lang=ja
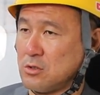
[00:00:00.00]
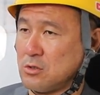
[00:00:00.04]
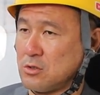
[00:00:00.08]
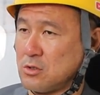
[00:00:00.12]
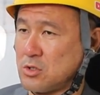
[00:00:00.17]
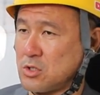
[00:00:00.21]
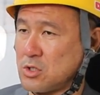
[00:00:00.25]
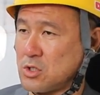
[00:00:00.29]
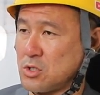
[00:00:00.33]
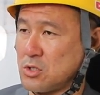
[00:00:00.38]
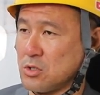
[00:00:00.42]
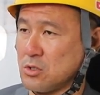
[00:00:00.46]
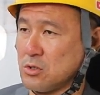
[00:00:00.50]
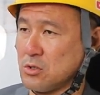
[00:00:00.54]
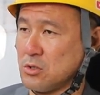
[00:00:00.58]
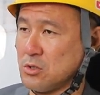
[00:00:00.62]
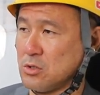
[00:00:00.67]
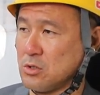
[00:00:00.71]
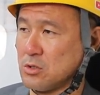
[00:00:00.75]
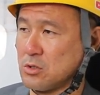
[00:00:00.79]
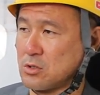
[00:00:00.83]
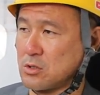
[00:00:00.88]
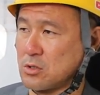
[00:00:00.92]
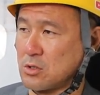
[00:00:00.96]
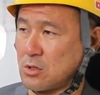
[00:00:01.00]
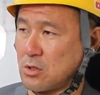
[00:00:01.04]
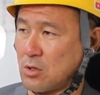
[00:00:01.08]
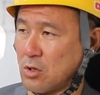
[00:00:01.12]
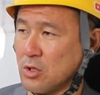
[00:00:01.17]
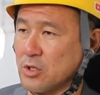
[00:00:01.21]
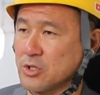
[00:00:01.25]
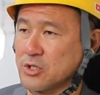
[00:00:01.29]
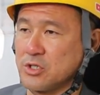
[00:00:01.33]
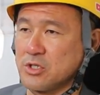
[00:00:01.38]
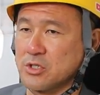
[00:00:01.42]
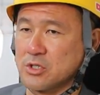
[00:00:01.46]
すっ
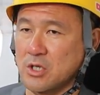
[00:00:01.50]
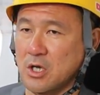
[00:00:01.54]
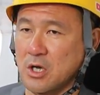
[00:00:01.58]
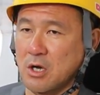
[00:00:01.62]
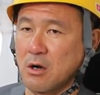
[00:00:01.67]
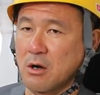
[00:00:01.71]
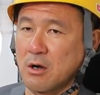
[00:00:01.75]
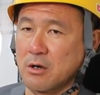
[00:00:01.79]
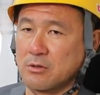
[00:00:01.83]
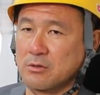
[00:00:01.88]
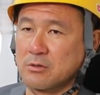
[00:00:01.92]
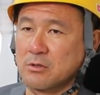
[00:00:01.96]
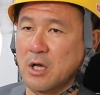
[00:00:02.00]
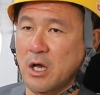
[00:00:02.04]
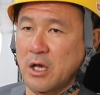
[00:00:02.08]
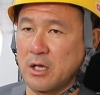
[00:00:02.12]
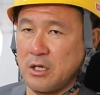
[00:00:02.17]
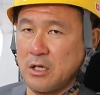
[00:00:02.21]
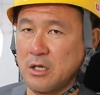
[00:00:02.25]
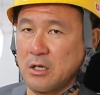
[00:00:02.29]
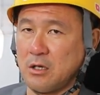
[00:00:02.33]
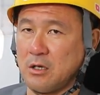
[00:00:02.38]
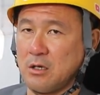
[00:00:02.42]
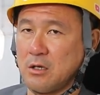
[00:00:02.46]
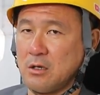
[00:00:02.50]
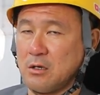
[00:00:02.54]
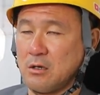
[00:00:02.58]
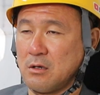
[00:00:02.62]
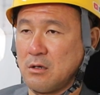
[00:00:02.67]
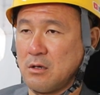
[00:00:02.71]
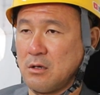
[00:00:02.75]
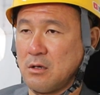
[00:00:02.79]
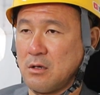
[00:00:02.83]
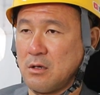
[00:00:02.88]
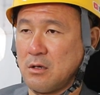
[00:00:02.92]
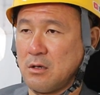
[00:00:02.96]
ごい人生変わるぐらい
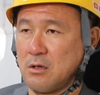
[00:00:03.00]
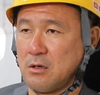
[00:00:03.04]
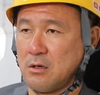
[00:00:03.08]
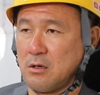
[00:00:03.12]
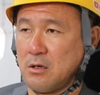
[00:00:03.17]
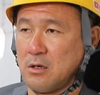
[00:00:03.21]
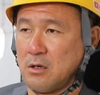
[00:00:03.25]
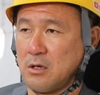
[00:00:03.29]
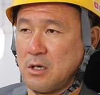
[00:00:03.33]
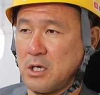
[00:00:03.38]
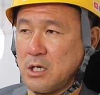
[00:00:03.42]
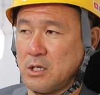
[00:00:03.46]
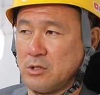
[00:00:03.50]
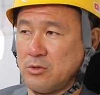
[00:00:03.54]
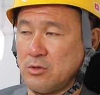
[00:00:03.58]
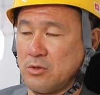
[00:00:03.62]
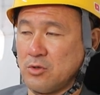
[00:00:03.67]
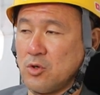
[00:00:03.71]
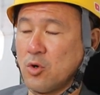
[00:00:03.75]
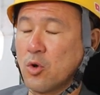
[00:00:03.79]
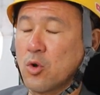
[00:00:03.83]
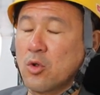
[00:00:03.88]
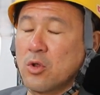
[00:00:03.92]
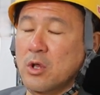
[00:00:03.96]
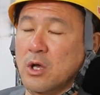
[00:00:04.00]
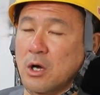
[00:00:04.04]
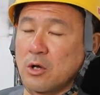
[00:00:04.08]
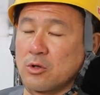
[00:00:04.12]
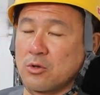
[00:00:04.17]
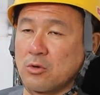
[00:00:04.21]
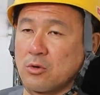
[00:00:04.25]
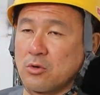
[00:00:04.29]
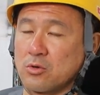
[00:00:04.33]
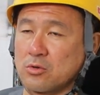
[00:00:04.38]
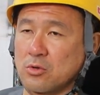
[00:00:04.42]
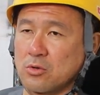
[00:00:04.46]
あの世の中
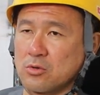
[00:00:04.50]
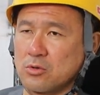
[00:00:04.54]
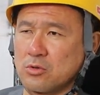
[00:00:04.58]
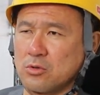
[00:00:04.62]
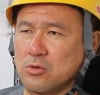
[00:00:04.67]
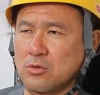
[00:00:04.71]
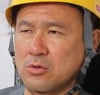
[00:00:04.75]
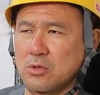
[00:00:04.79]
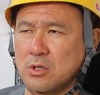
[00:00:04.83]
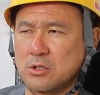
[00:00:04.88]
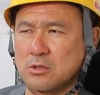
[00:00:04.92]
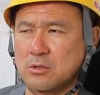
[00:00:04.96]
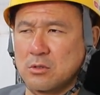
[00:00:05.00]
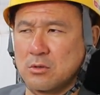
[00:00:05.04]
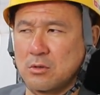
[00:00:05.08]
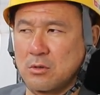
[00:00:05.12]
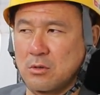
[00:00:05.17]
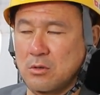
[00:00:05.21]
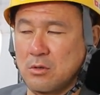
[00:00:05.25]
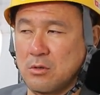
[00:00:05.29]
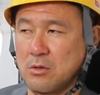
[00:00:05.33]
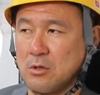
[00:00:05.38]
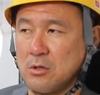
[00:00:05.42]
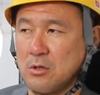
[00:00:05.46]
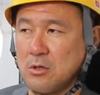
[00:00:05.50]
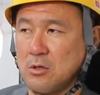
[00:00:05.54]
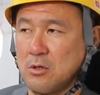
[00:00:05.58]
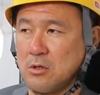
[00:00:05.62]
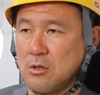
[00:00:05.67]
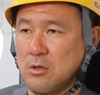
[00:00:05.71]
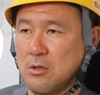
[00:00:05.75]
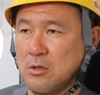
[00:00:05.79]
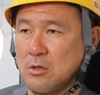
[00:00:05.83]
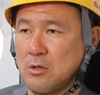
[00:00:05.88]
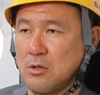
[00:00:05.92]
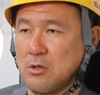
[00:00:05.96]
のことっていうかその、
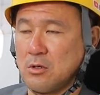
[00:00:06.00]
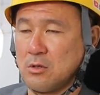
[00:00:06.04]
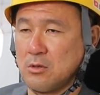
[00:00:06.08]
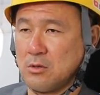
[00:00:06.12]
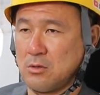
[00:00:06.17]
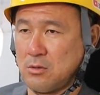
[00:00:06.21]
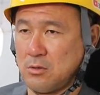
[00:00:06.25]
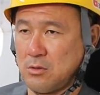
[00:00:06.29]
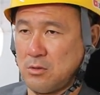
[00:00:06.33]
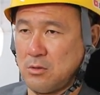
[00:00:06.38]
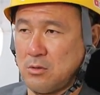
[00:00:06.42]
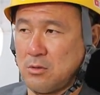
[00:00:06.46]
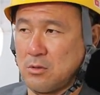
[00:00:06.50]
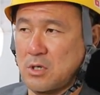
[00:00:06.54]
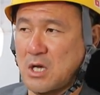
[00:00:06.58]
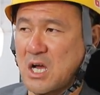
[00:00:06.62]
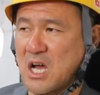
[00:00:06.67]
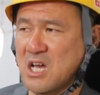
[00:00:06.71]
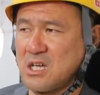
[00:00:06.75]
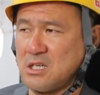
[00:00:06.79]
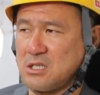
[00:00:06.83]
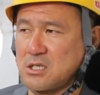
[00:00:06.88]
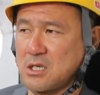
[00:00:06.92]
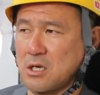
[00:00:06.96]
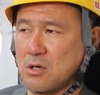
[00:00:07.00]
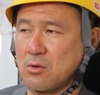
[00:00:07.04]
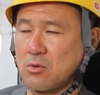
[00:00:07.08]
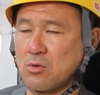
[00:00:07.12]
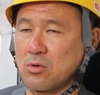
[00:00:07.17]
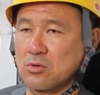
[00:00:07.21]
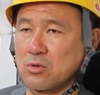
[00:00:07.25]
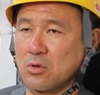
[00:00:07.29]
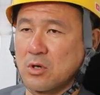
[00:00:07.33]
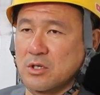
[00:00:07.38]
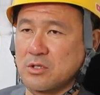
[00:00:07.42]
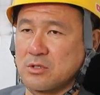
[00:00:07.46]
うん、会社の
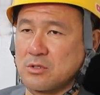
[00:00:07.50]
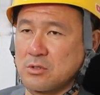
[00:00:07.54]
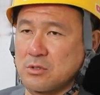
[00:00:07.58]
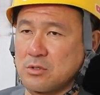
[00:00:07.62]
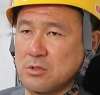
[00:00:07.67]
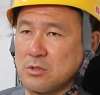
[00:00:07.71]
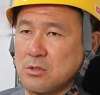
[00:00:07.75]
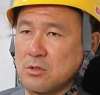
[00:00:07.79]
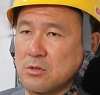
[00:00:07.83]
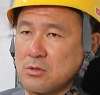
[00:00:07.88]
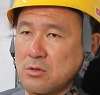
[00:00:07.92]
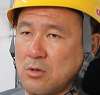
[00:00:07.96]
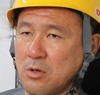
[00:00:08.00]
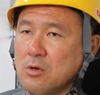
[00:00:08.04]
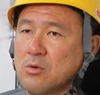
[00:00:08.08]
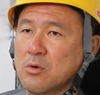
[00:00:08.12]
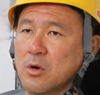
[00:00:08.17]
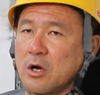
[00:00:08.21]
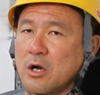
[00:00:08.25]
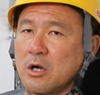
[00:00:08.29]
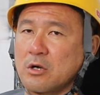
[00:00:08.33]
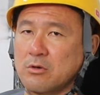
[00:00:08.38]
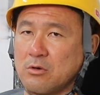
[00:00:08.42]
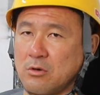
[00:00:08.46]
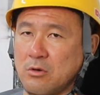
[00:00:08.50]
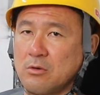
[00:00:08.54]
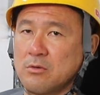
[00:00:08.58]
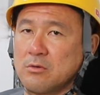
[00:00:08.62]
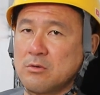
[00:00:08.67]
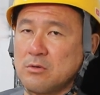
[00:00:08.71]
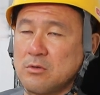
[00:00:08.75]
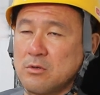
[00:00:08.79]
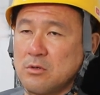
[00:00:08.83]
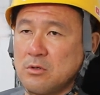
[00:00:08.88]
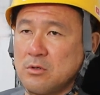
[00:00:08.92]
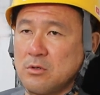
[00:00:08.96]
ことがすっごい分かるよ
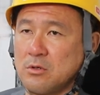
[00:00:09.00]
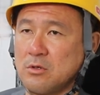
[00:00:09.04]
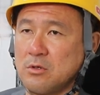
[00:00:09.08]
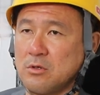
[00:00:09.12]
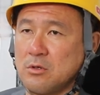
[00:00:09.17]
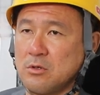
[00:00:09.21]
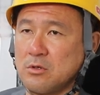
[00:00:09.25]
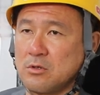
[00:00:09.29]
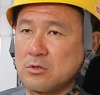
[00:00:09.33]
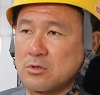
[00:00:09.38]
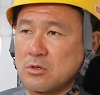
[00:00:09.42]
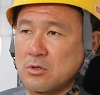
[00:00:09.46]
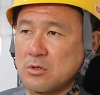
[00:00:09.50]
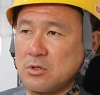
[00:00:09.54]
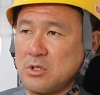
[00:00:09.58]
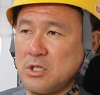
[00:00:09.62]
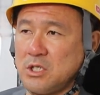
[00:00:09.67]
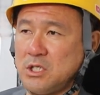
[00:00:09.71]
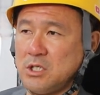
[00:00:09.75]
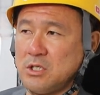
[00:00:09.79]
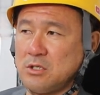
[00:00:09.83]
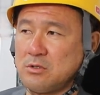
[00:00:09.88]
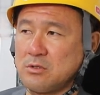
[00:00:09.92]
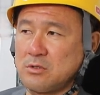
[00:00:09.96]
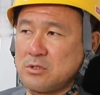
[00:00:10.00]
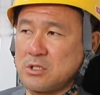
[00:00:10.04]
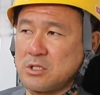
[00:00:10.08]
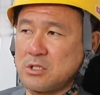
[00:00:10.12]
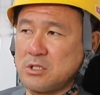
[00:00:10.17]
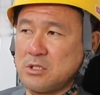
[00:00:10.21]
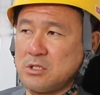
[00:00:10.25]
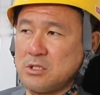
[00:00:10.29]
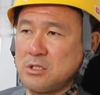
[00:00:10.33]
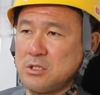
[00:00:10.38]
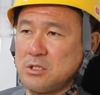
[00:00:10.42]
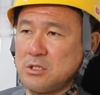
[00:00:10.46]
その入り
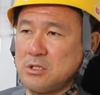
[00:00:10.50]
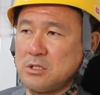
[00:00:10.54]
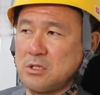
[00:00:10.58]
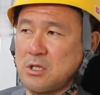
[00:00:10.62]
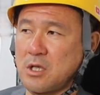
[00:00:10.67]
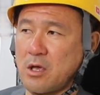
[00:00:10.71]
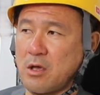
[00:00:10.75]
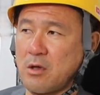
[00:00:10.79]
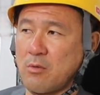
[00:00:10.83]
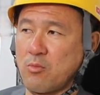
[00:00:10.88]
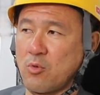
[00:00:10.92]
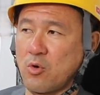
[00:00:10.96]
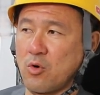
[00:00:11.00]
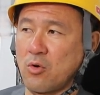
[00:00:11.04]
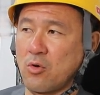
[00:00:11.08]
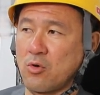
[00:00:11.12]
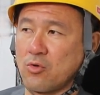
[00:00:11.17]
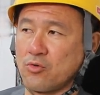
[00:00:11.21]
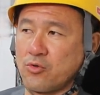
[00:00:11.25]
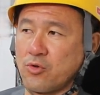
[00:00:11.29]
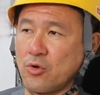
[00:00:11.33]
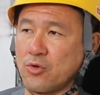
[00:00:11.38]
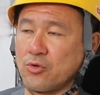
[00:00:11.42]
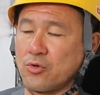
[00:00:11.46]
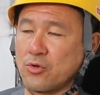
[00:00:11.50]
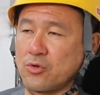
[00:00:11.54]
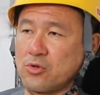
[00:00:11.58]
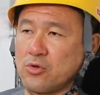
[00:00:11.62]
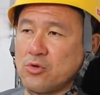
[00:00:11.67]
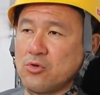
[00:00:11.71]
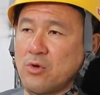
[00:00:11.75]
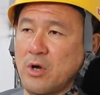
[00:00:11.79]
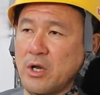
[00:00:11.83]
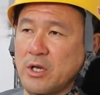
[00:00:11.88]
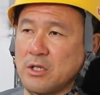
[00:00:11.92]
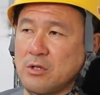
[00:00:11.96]
口でもうほとんど
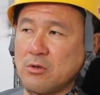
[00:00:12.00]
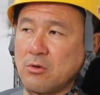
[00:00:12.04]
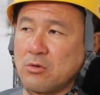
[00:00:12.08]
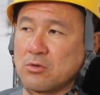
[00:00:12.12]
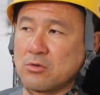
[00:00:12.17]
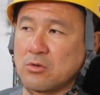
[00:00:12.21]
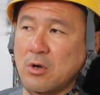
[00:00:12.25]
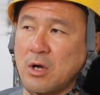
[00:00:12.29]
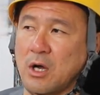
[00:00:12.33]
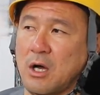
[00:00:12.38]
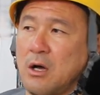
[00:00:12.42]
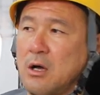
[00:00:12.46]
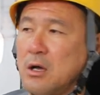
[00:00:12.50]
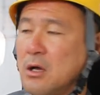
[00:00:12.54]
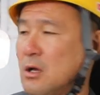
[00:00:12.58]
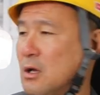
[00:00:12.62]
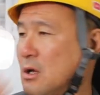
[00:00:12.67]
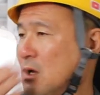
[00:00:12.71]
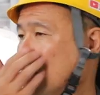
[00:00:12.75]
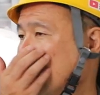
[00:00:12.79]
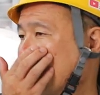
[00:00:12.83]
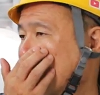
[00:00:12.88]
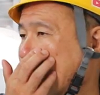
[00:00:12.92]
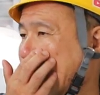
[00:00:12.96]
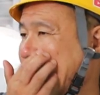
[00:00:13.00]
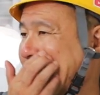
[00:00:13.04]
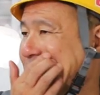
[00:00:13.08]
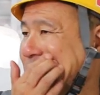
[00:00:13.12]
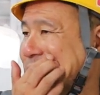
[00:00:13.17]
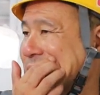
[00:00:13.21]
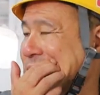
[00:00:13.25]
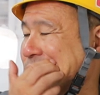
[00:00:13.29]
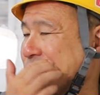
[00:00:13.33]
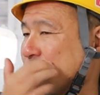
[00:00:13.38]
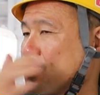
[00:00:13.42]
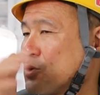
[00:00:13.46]
9割のことが分か
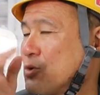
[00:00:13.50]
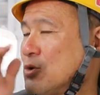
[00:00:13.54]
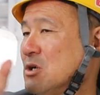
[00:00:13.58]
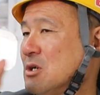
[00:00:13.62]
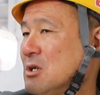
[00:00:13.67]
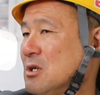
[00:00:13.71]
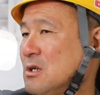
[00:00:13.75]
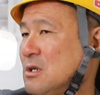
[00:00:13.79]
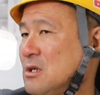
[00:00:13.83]
るその